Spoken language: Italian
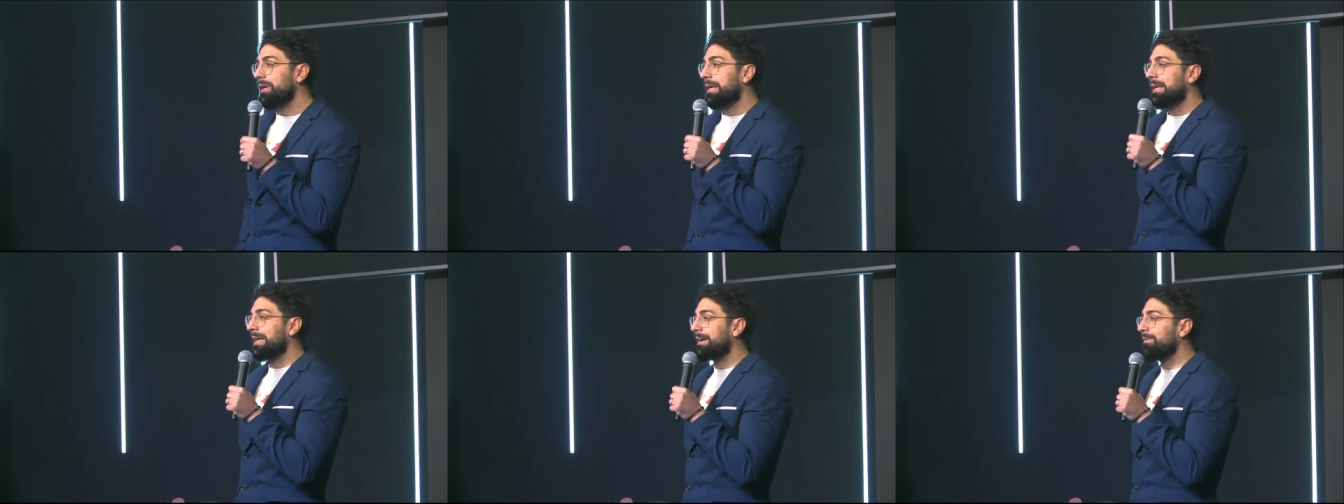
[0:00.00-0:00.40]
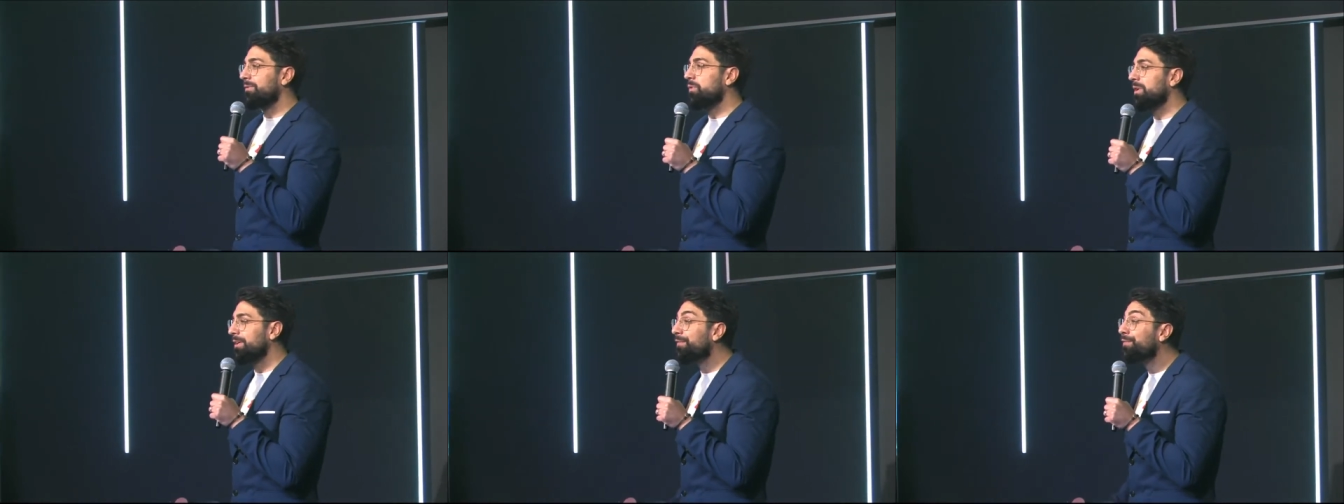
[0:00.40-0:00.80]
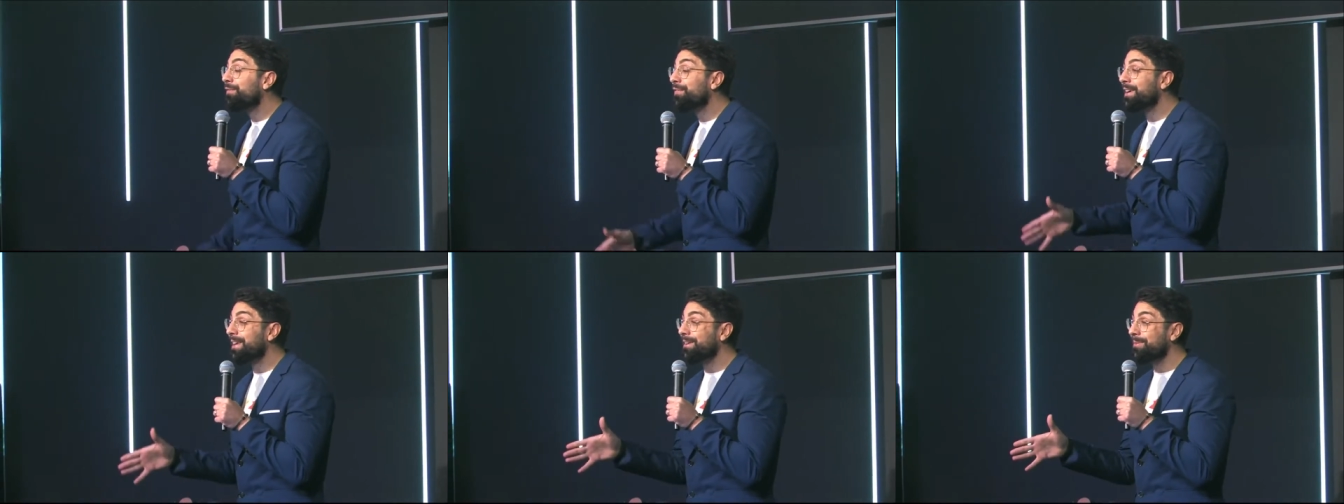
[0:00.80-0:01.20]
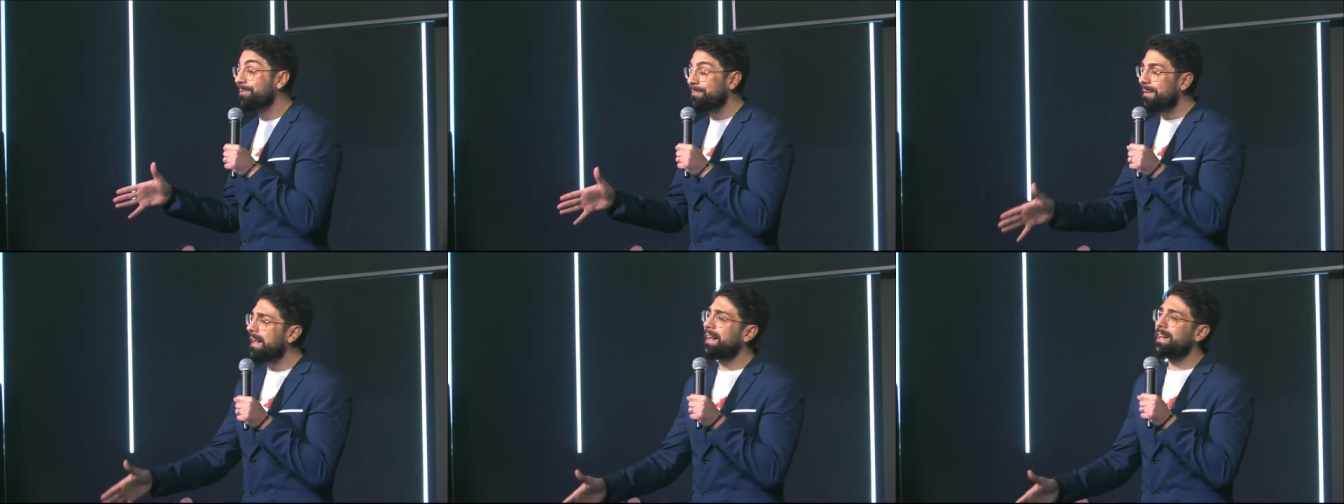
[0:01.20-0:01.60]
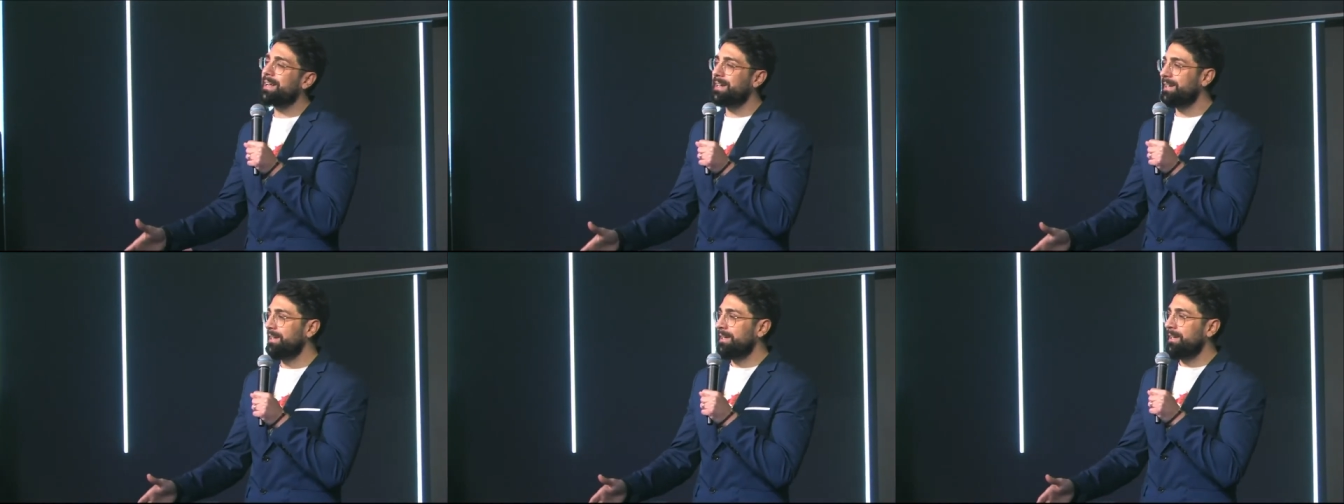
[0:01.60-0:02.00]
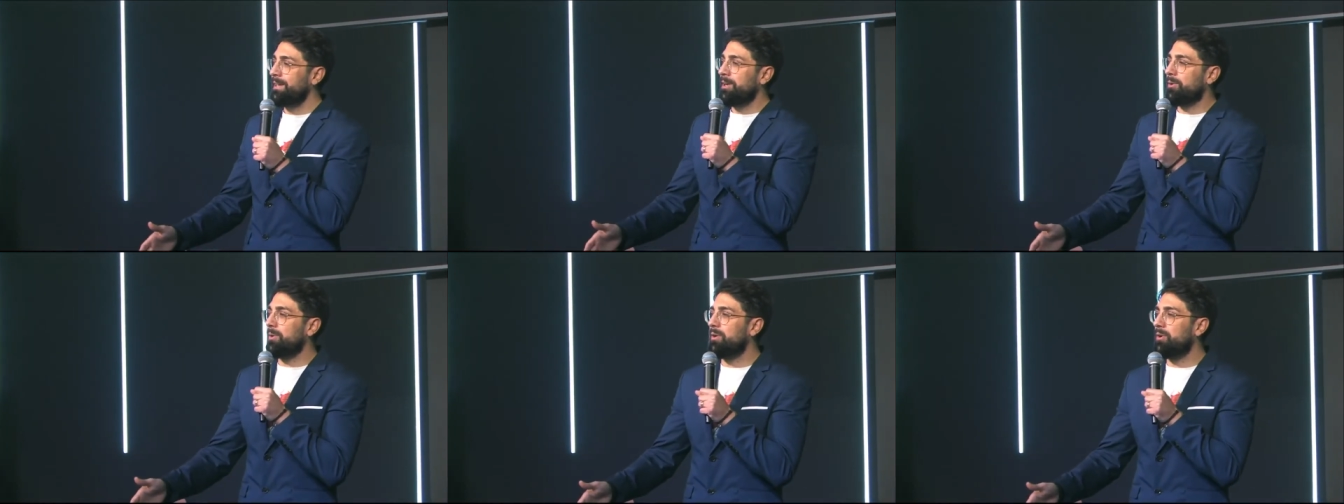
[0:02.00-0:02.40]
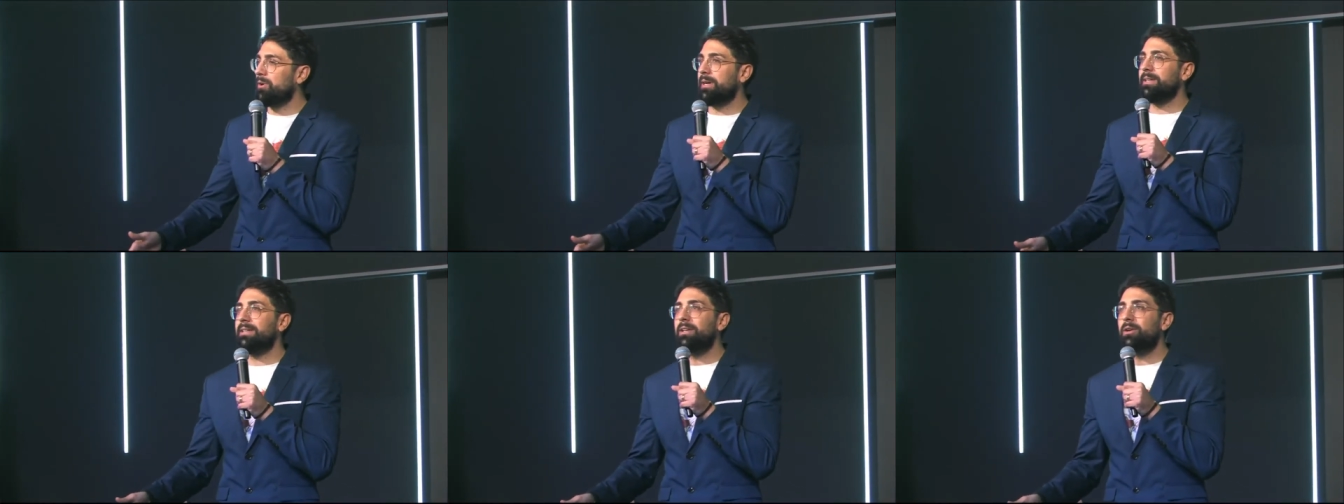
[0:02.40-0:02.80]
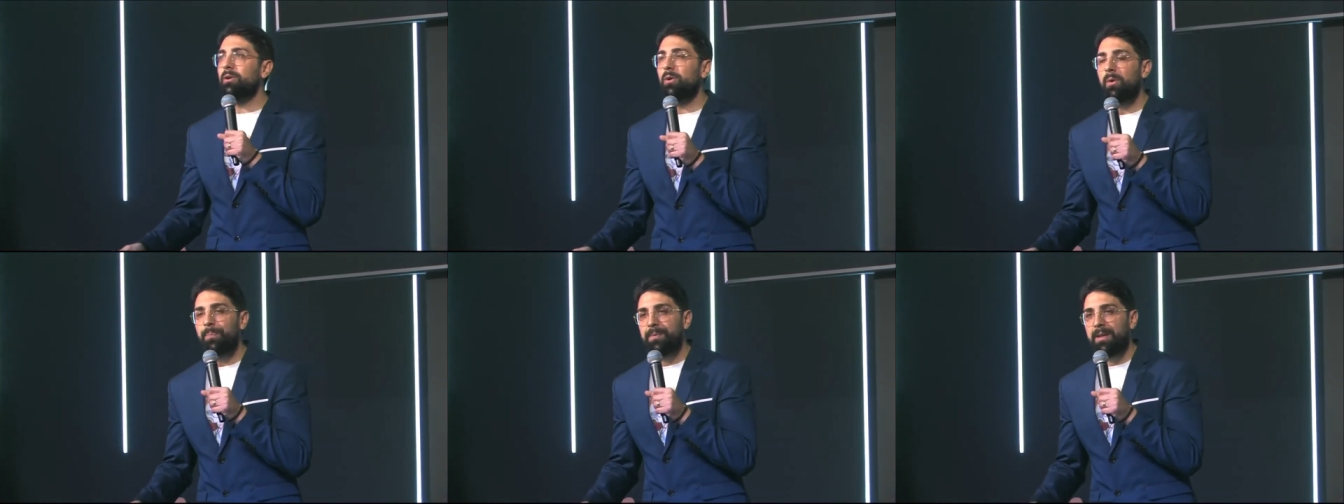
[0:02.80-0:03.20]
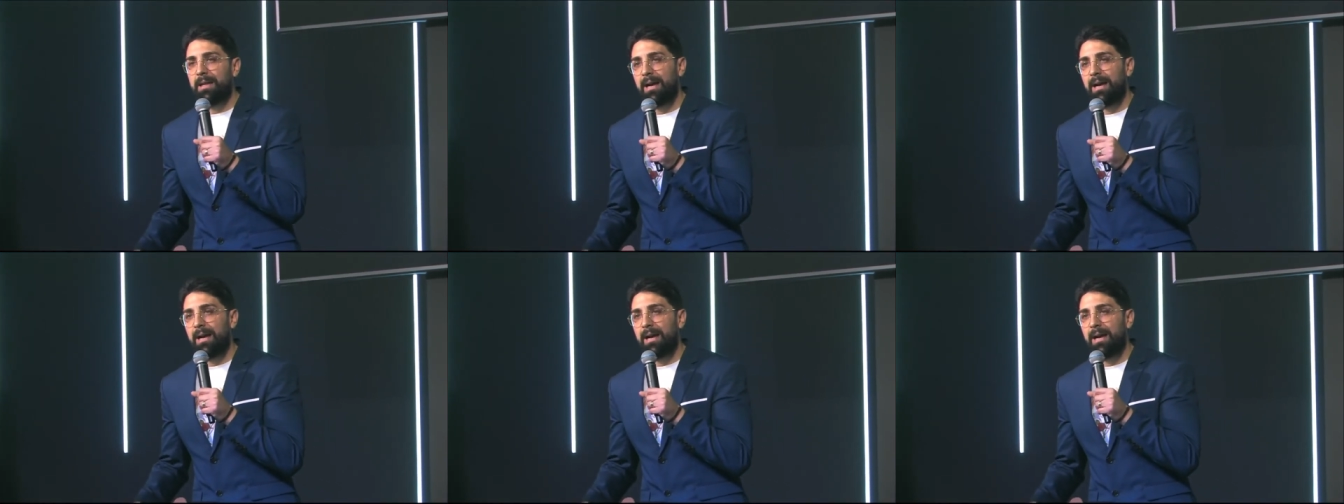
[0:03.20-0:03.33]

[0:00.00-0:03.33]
che vuole fermare quello che Dio ha